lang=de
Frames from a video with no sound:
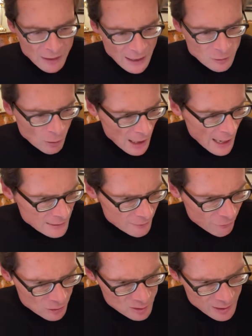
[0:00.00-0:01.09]
Vielleicht noch eine
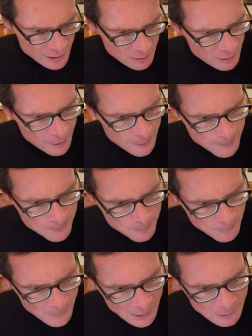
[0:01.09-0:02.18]
Facette
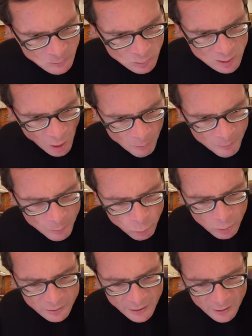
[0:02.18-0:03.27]
im
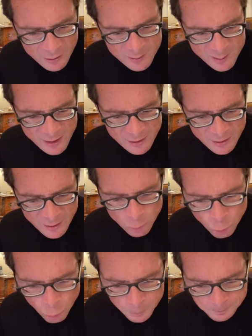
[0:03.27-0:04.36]
Zusammenbruch der
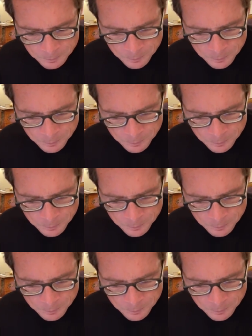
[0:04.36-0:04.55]
CDU